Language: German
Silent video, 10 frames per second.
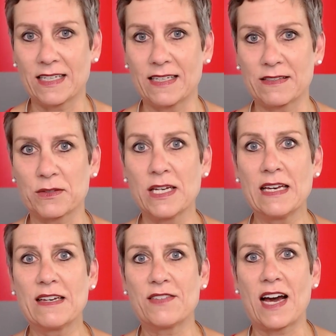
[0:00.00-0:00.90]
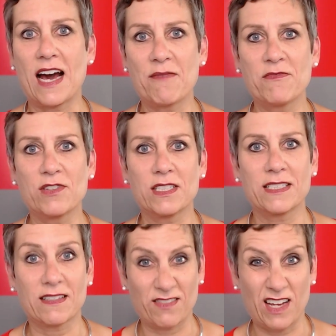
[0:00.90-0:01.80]
Also wir haben wirklich,
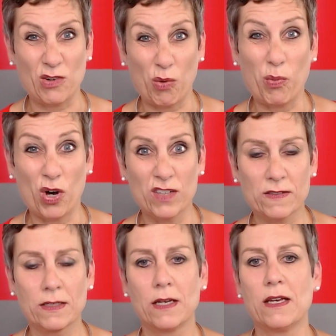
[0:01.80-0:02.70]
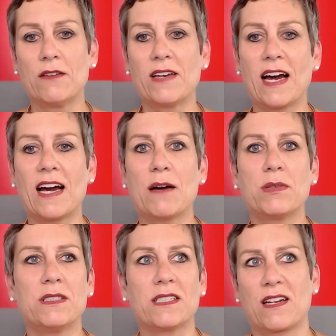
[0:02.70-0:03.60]
das war noch Post, wir
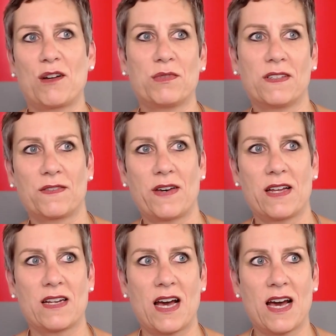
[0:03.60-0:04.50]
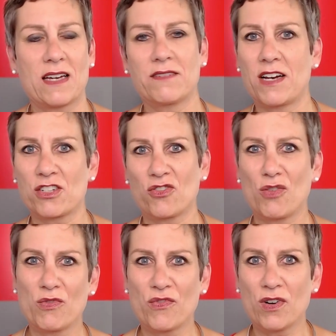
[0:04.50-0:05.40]
haben, ich glaube, es waren acht
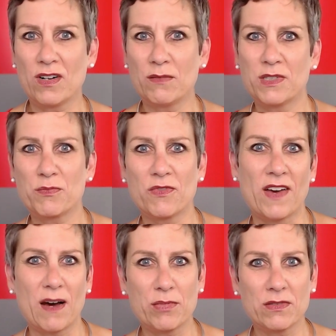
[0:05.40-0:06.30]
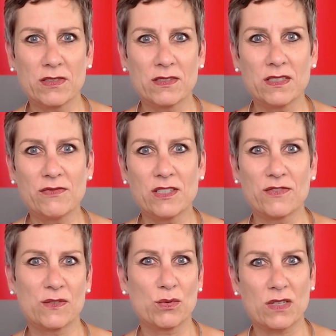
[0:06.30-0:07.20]
Waschkörbe voll mit Bewerbungen, die wir
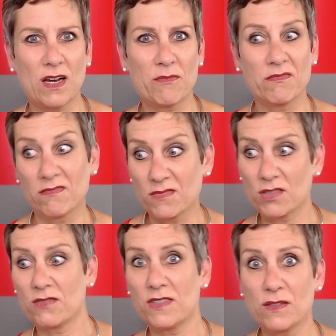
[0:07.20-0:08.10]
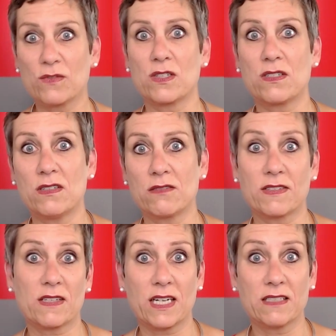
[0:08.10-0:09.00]
versucht haben, irgendwie zu sortieren,
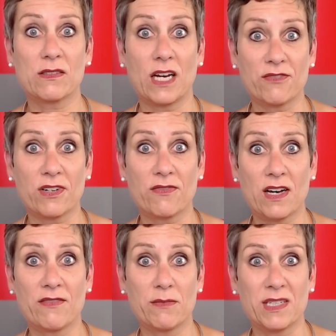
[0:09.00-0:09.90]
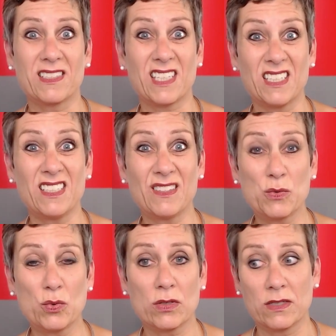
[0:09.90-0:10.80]
was ja gar nicht so einfach war, wenn man Trainee
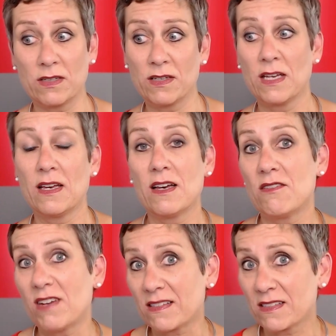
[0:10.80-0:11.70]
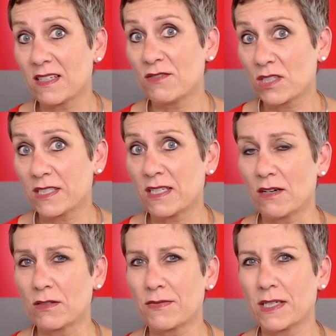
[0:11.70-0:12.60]
sucht. Ne? Was sind denn wirklich die
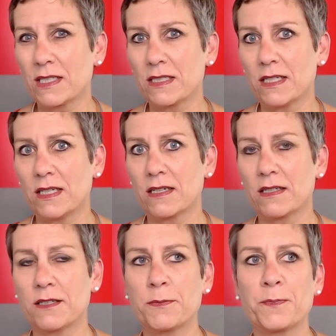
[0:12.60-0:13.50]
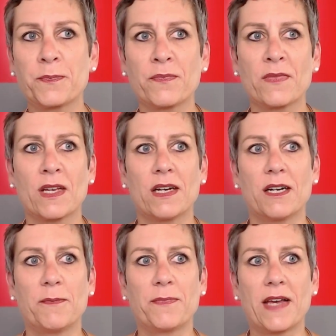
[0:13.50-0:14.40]
Auswahlkriterien?
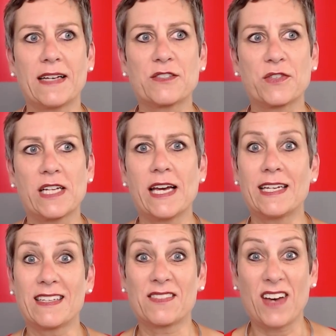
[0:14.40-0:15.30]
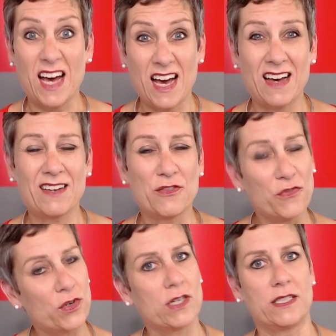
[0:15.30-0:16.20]
Ähm, also von daher, das war
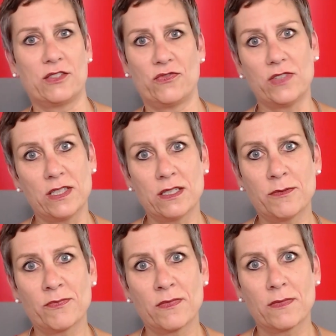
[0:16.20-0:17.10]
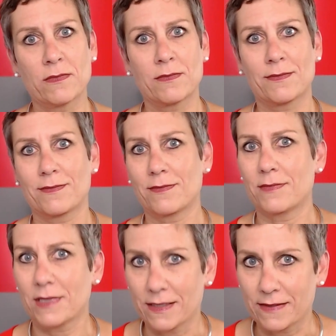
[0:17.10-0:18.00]
wirklich viel
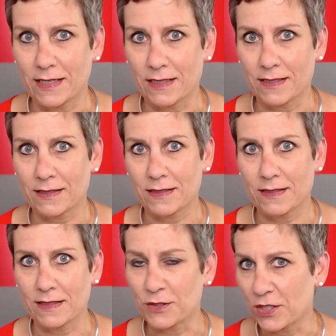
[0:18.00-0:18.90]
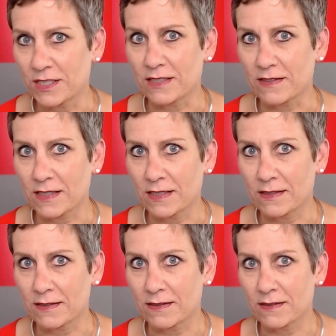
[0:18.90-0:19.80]
ganz ehrlich, in heutigen
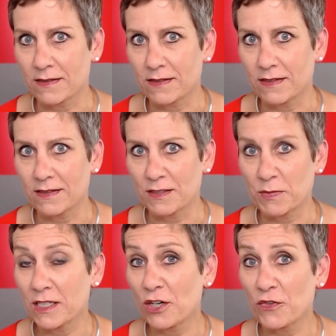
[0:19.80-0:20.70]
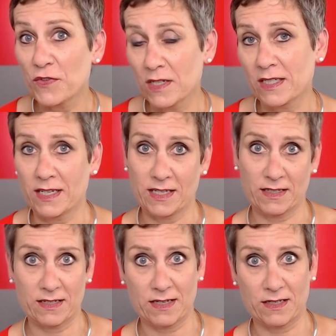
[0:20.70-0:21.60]
Zeiten, ich bin auf vielen
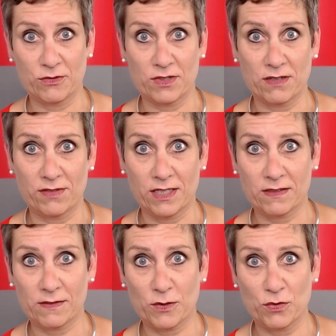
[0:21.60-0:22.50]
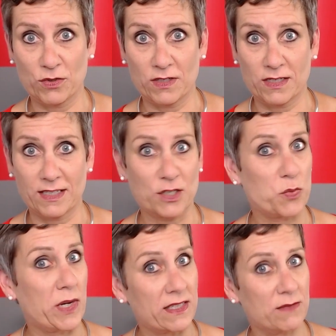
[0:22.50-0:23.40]
Karrieretagen unterwegs und ich
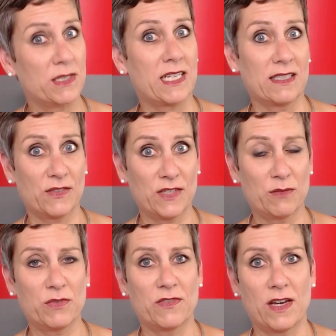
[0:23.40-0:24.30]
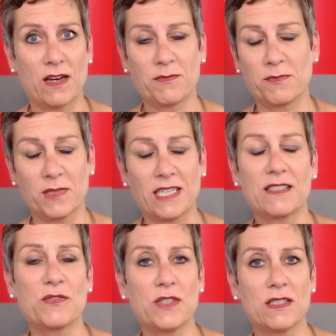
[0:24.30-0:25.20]
spreche mit ganz vielen, Bewer mit
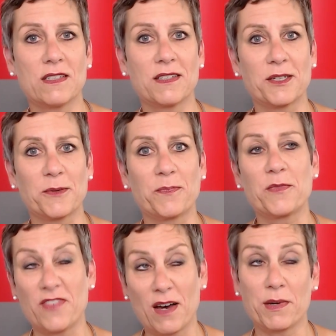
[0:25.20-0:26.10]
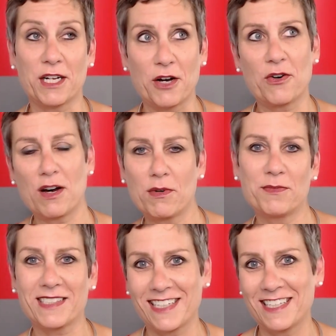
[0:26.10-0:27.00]
ganz vielen ähm, Bewerbern auch, aber
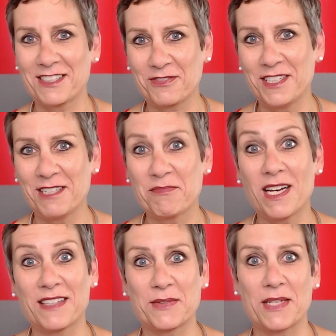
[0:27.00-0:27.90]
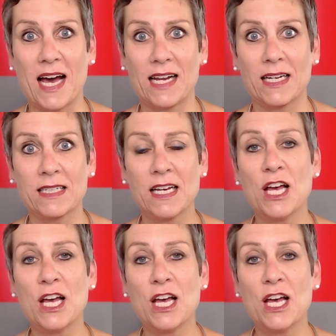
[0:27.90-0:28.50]
mit ganz vielen Personalern.